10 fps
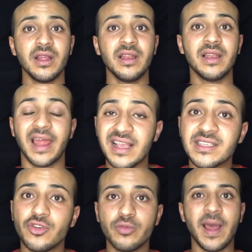لا
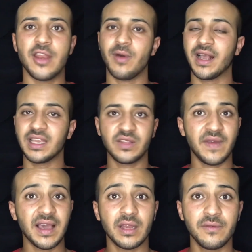يزن نباني وحكيت في
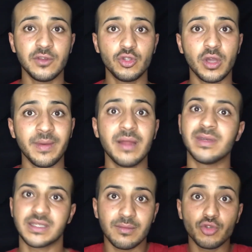اخر الفيديو كمان
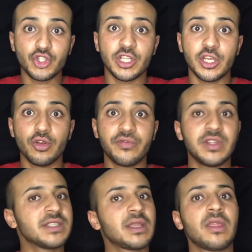بس المشكله انه في
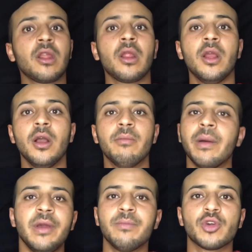ناس كثير ما
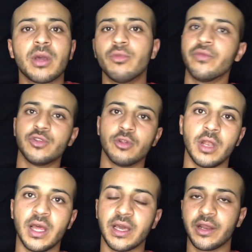بحبوا يكملوا الفيديو
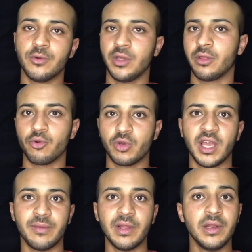للاخر او يحضروه
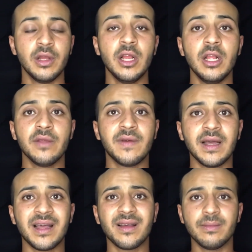كامل
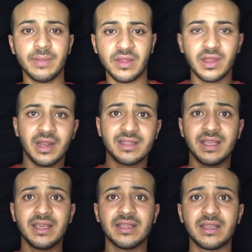فبحضر لك
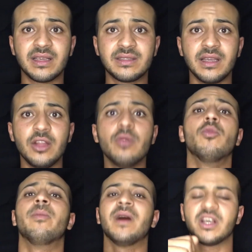دقيقه دقيقتين
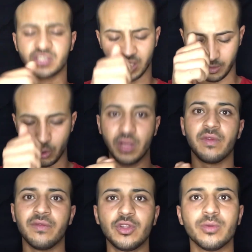مباشره بوقف
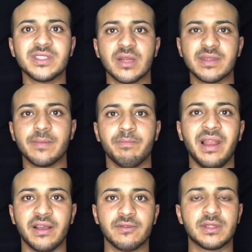الفيديو بنزل بسب
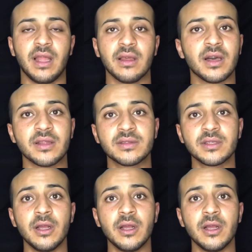عليك في التعليقات